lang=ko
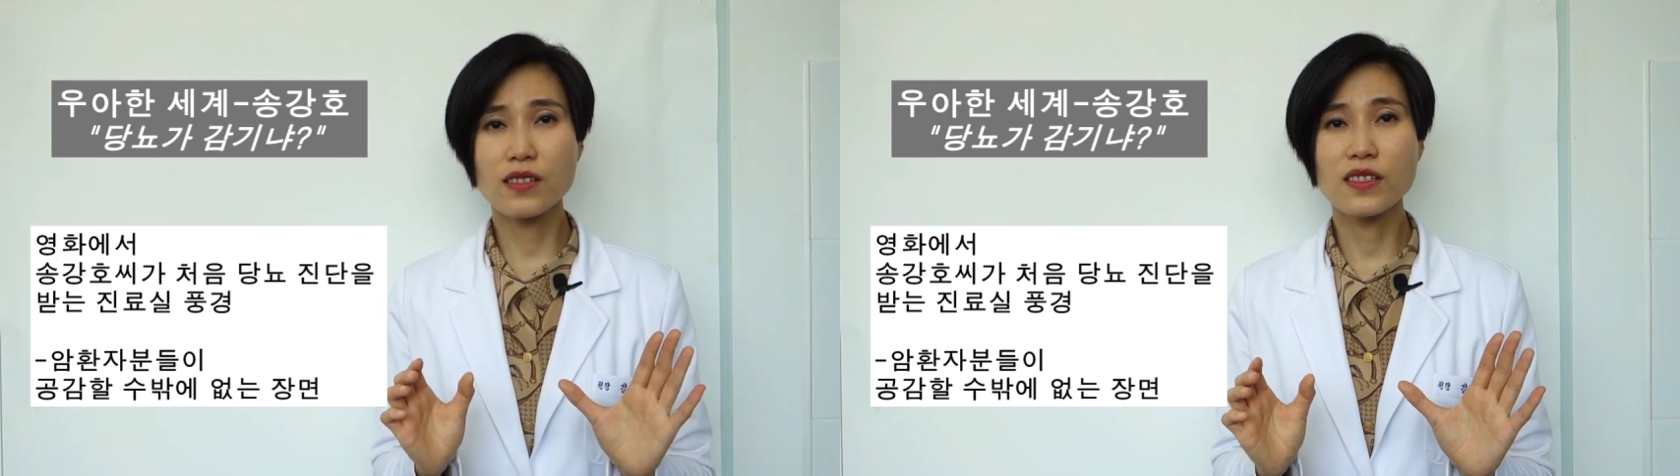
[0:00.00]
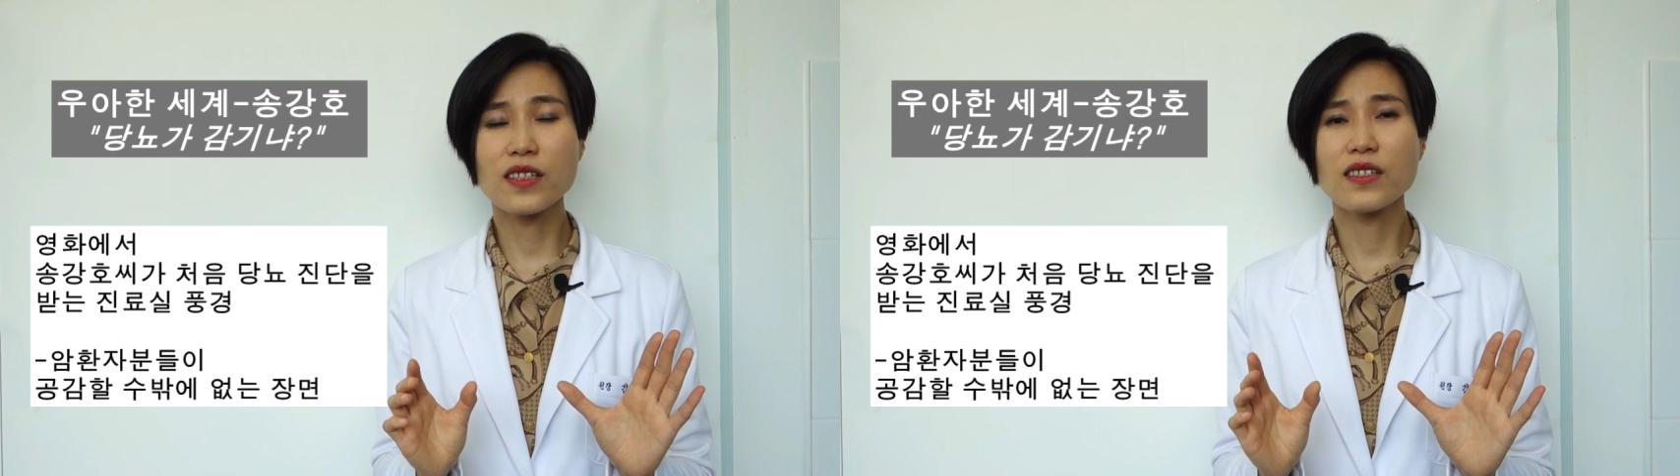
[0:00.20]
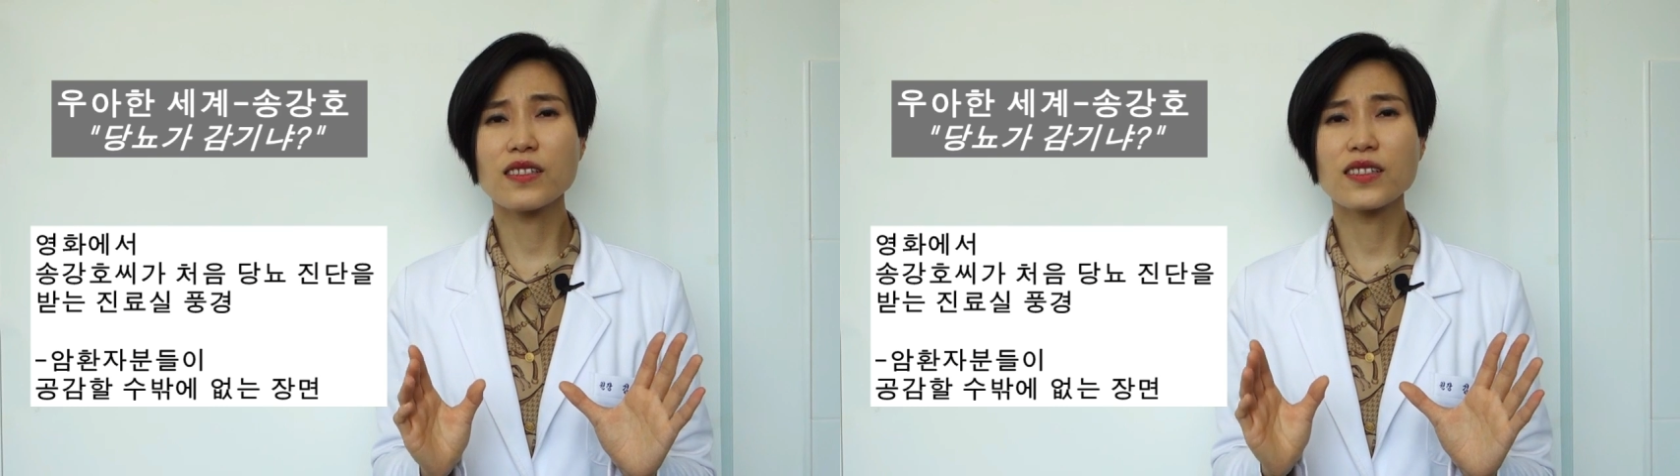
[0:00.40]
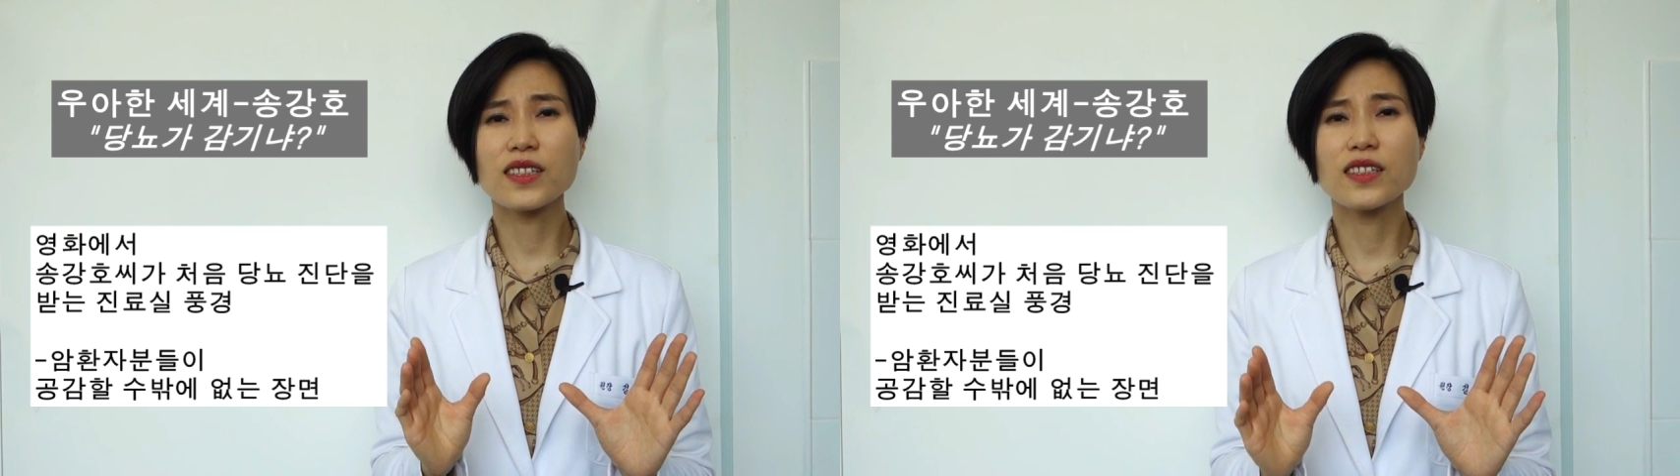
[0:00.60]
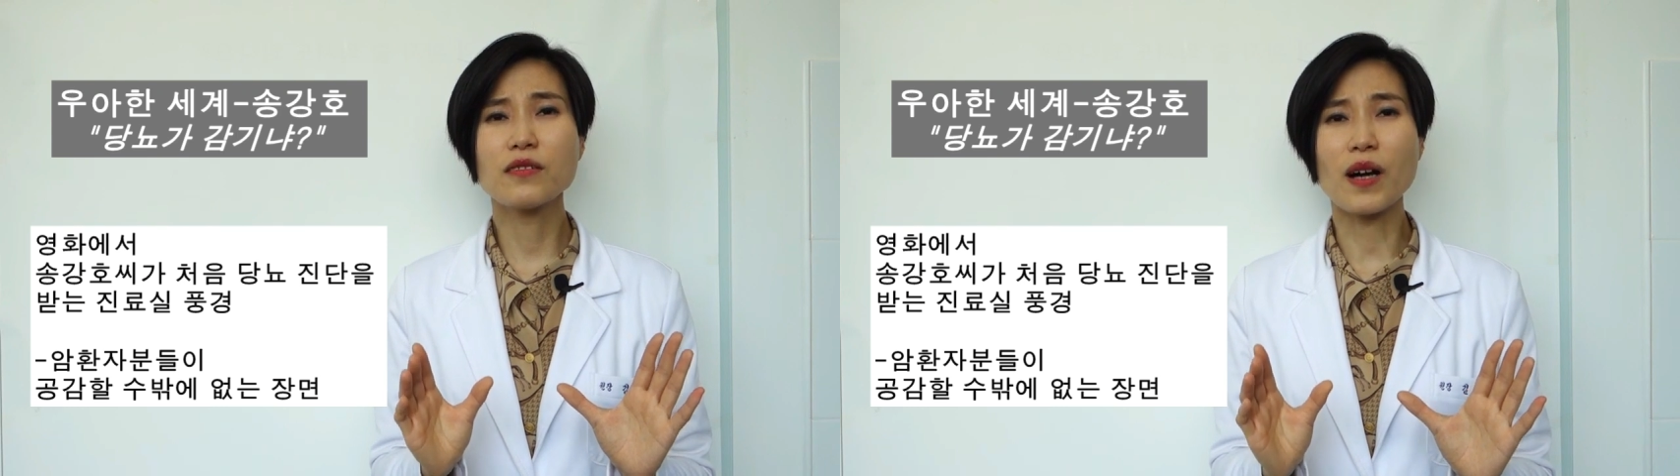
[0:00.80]
느끼는
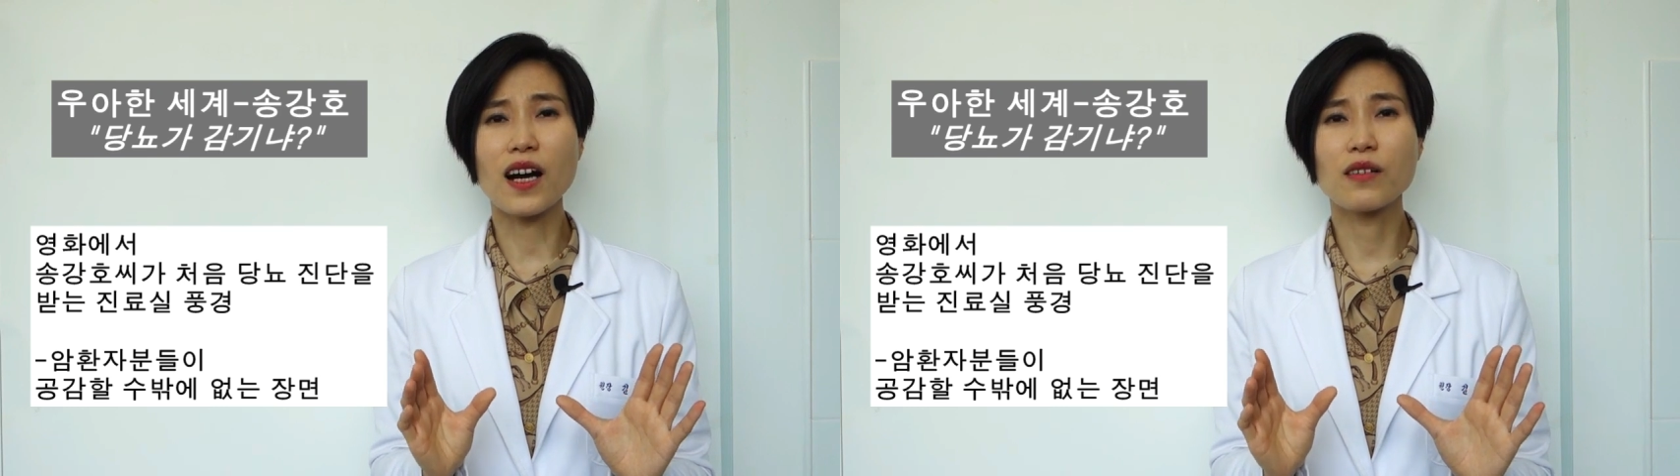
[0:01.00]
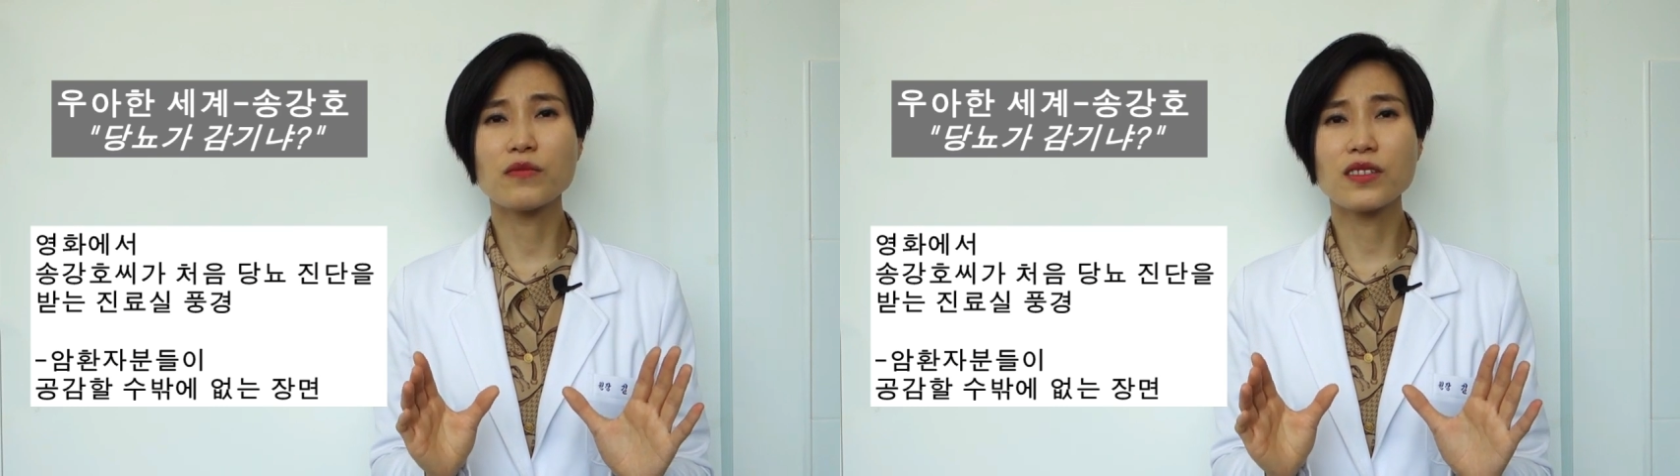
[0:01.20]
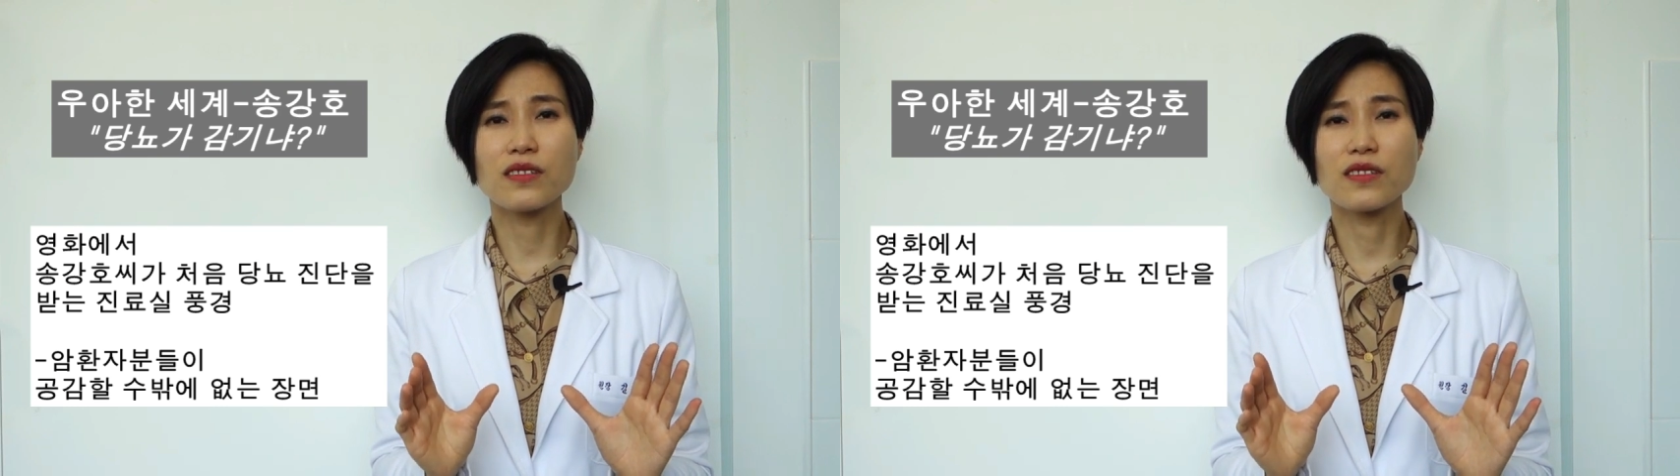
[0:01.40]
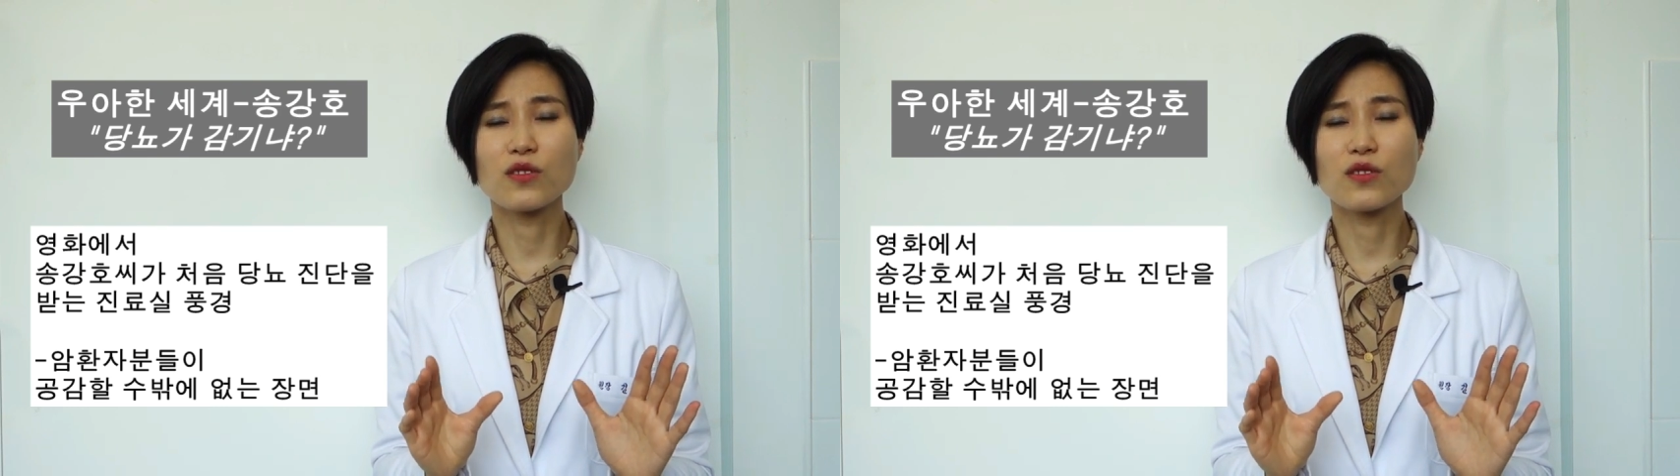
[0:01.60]
그 마음을